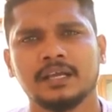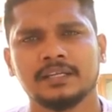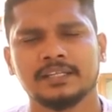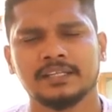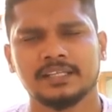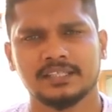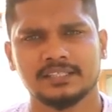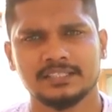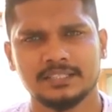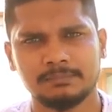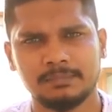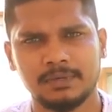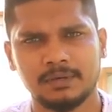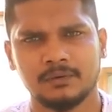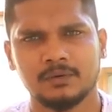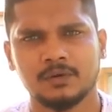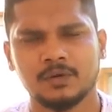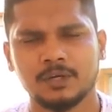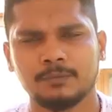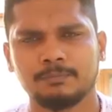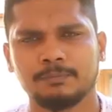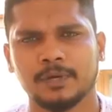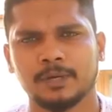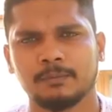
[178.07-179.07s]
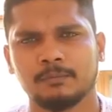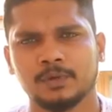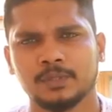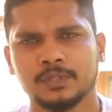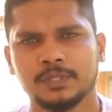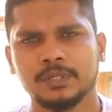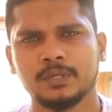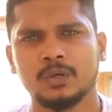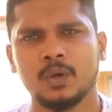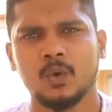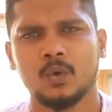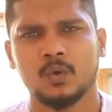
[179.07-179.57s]
நீங்கள் ஜிம்மில் ஒர்க் அவுட்
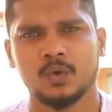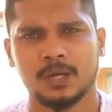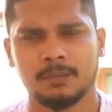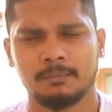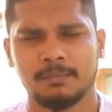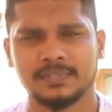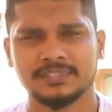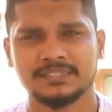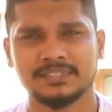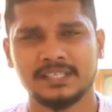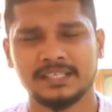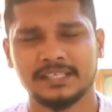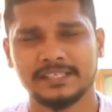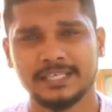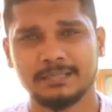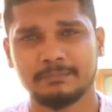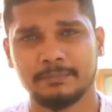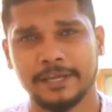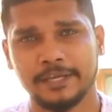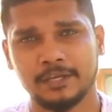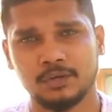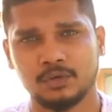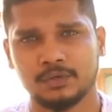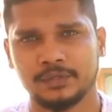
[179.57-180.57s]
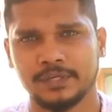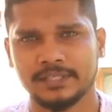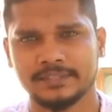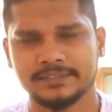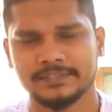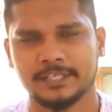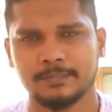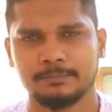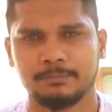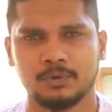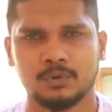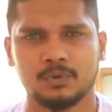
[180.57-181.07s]
பண்ணும்போது உங்கள் மசில் நிறைய மைக்ரோட்டியஸ்
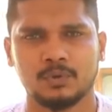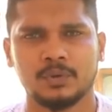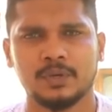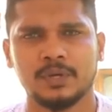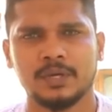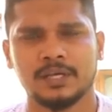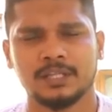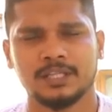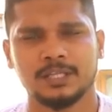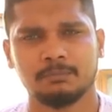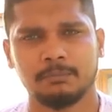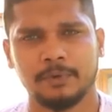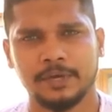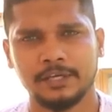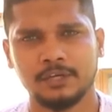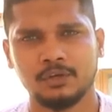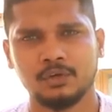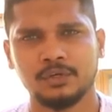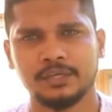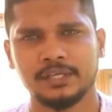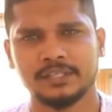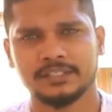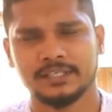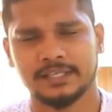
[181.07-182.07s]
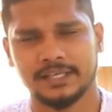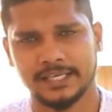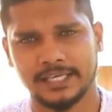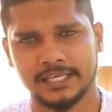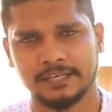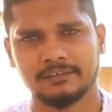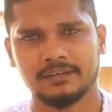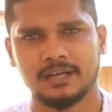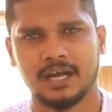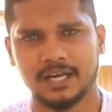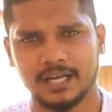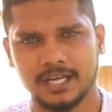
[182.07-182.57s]
ஏற்படும் இந்த மைக்ரோட்டியஸை
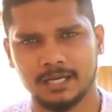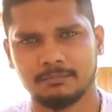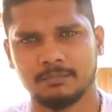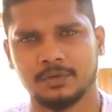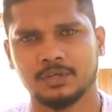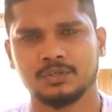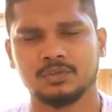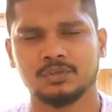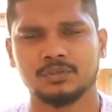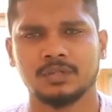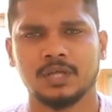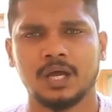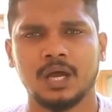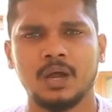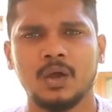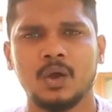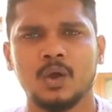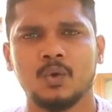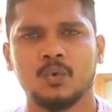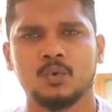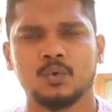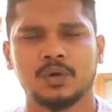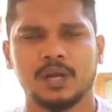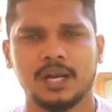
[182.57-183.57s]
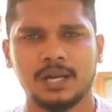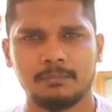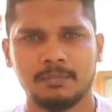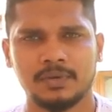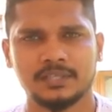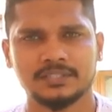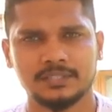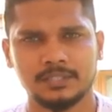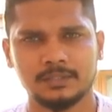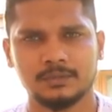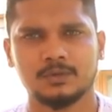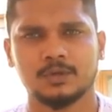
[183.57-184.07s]
ரெக்கவர் ஆனால் மட்டும்தான் உங்களால்
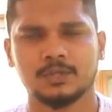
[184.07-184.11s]
மசில்